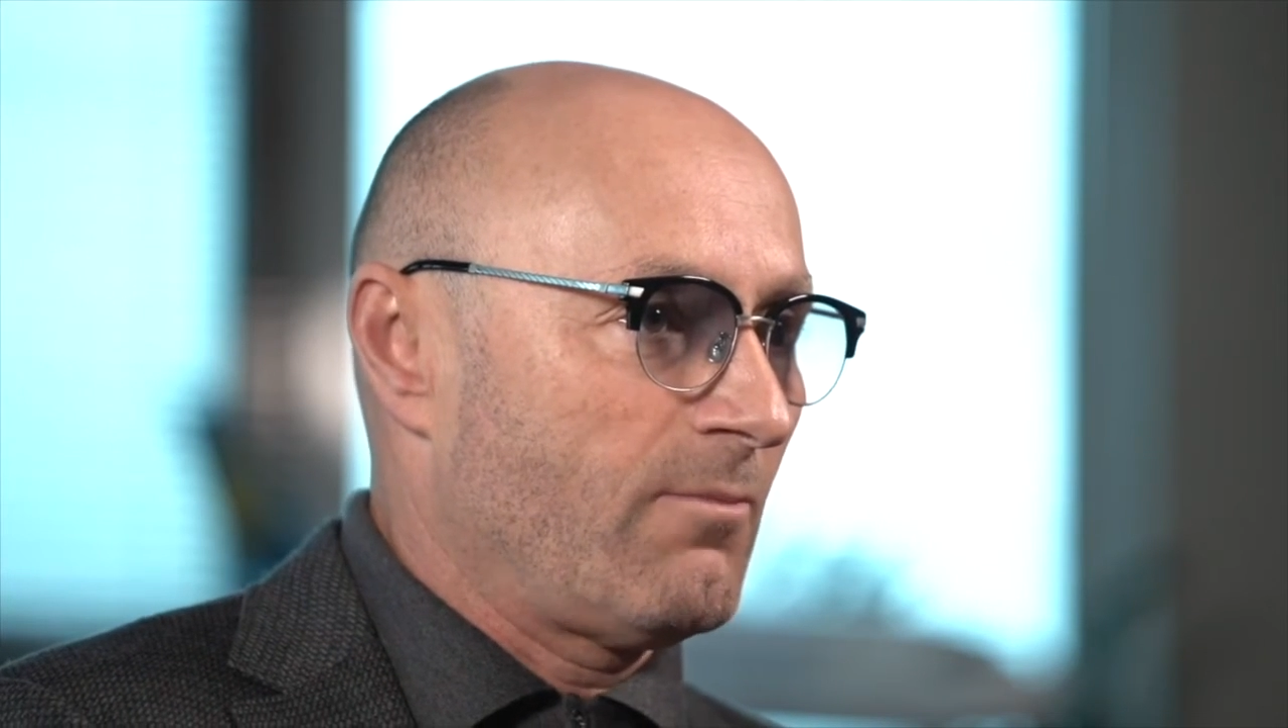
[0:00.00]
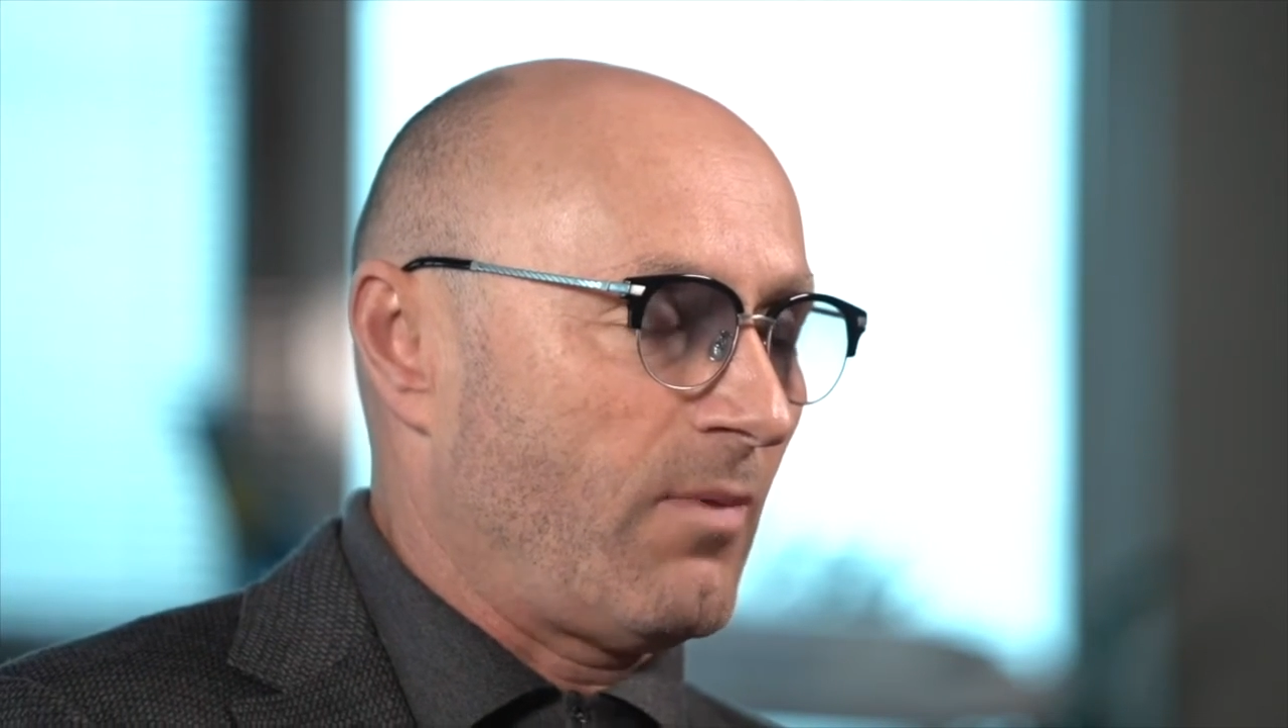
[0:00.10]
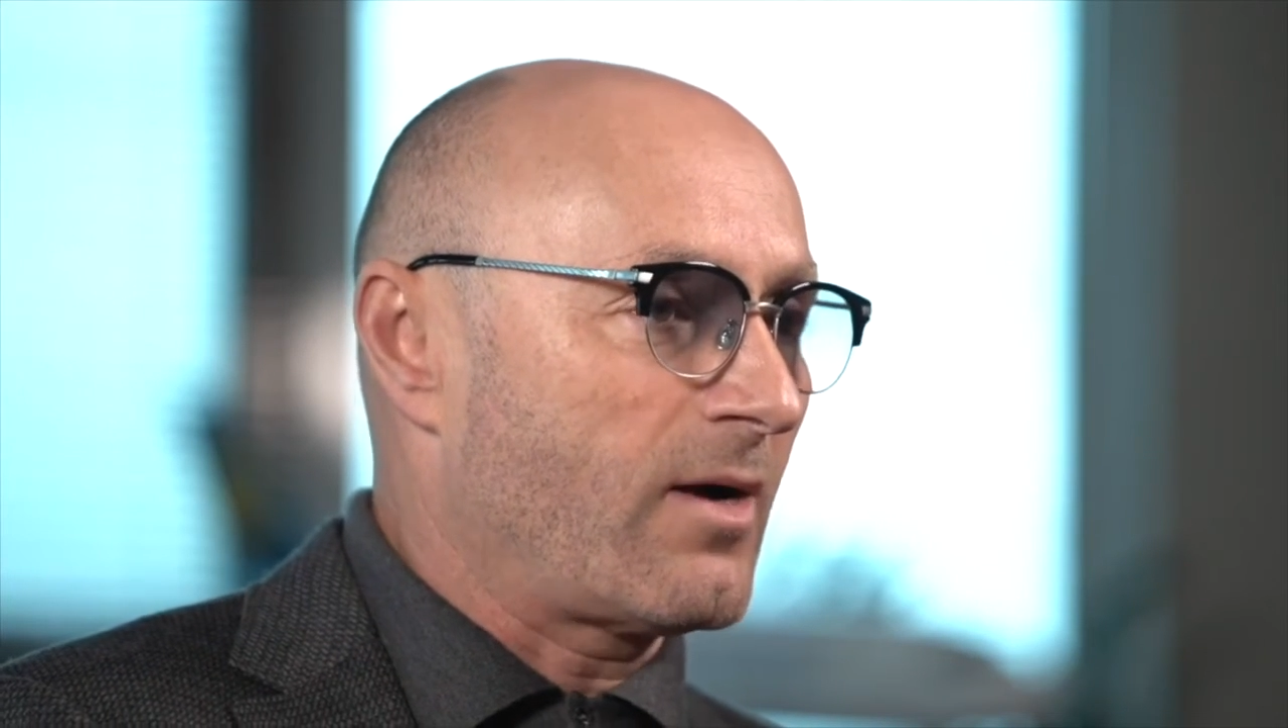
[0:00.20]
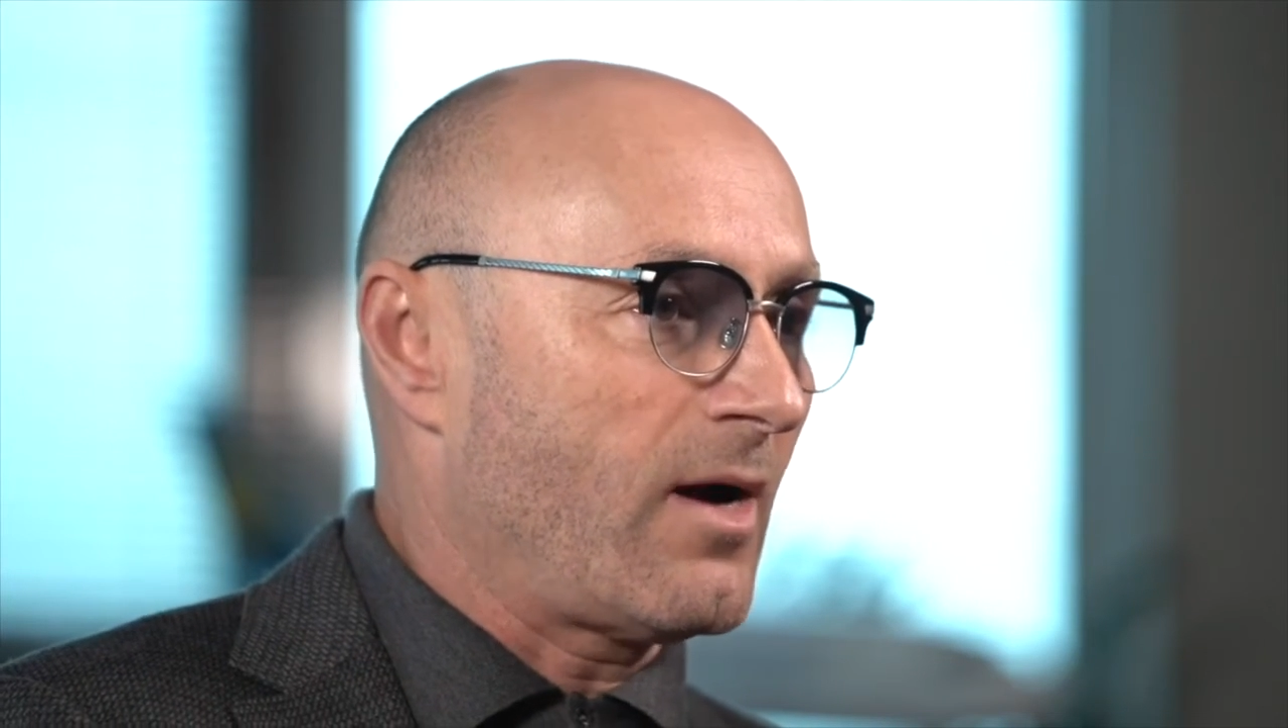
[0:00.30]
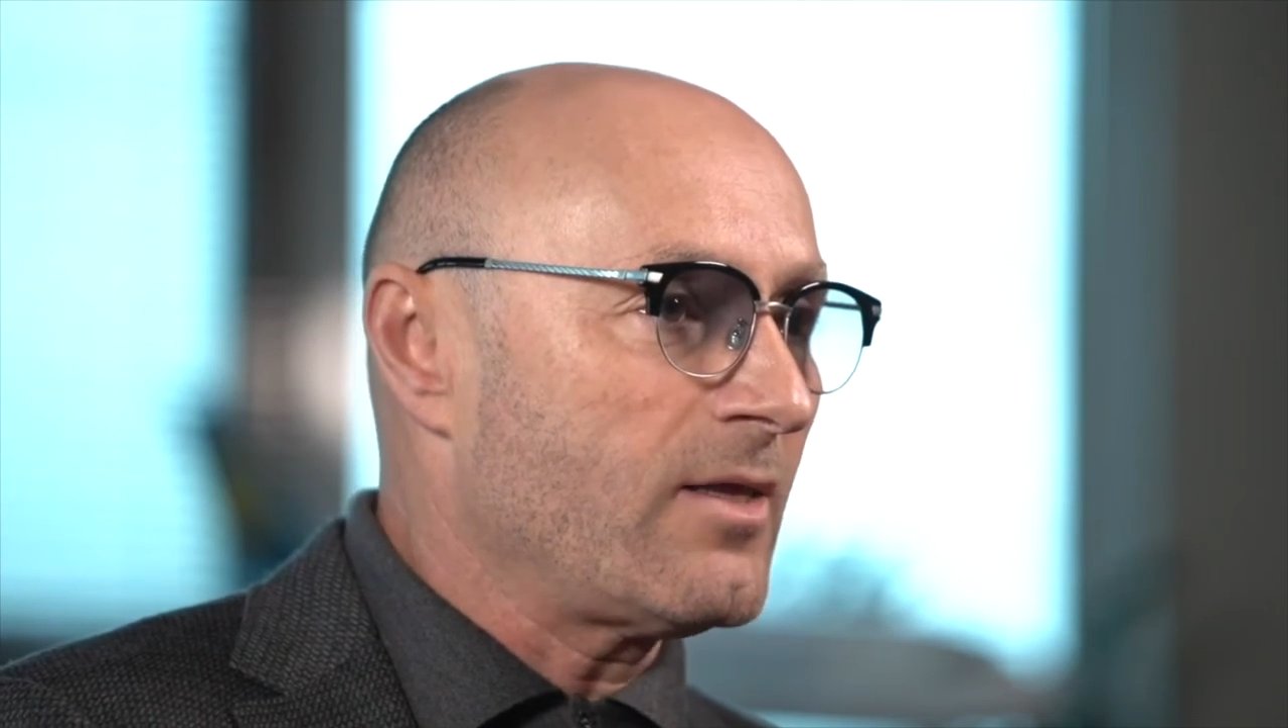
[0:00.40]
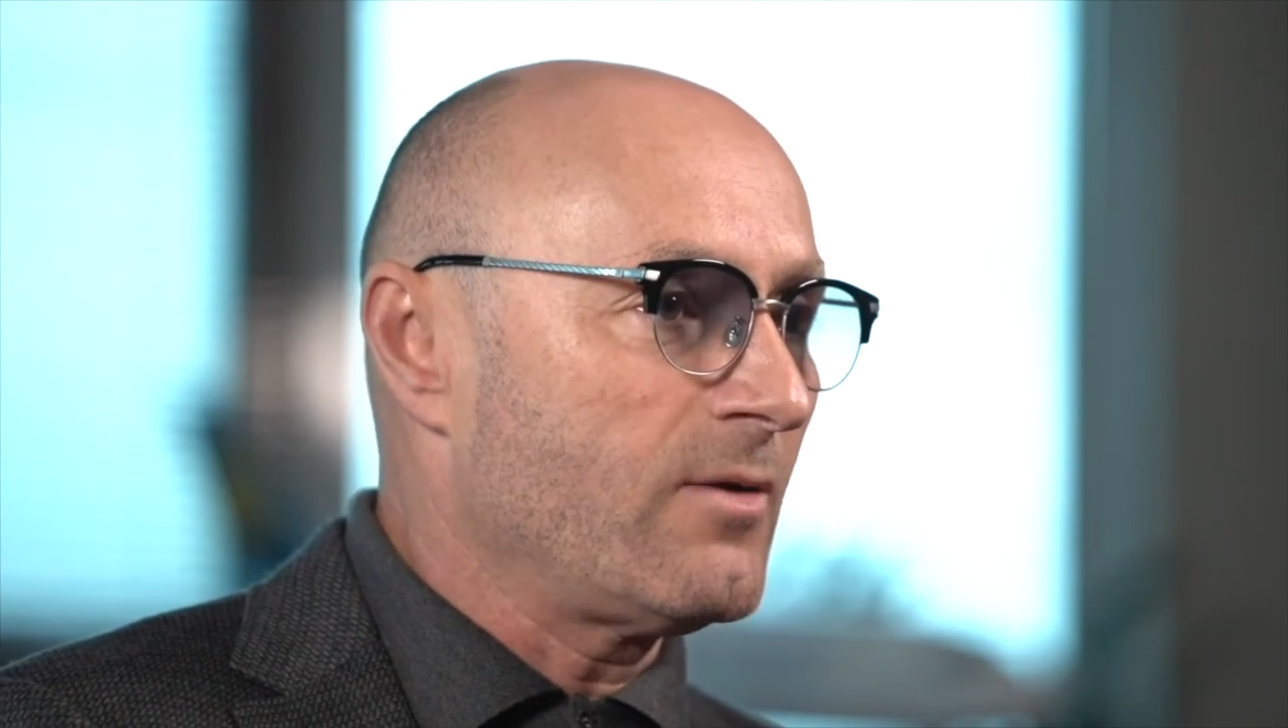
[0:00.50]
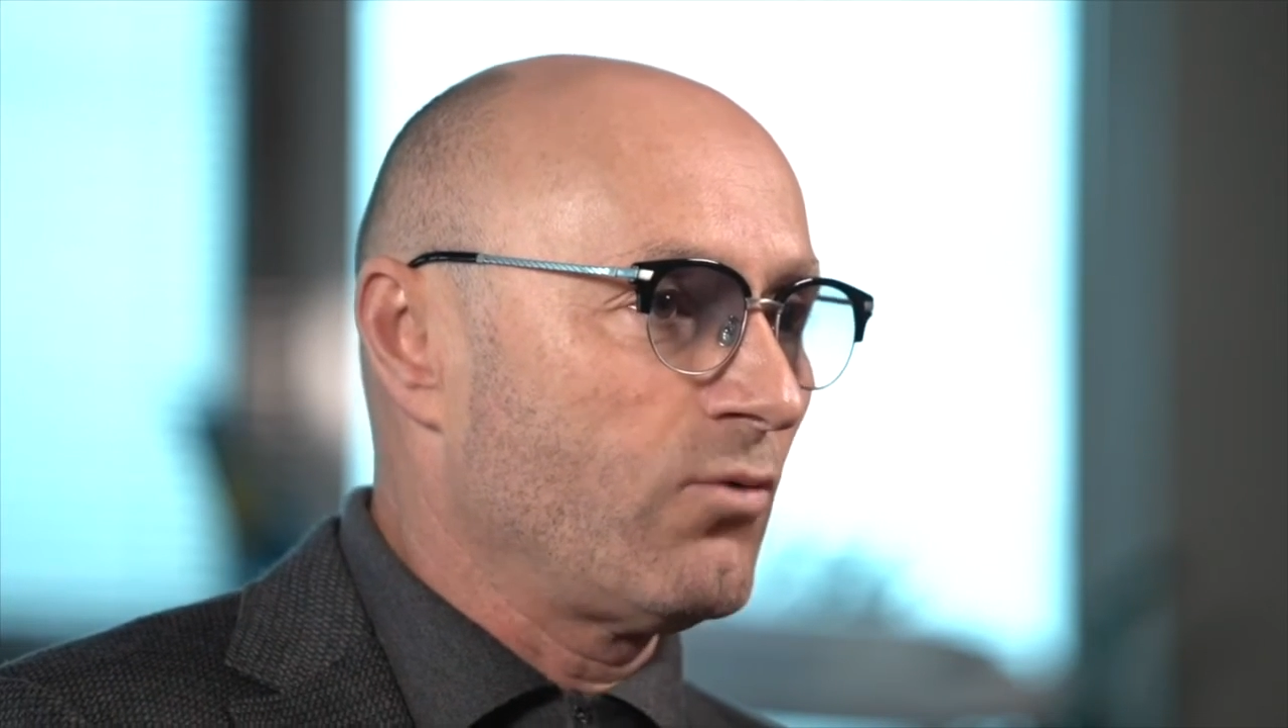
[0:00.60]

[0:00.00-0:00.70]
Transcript: Пока не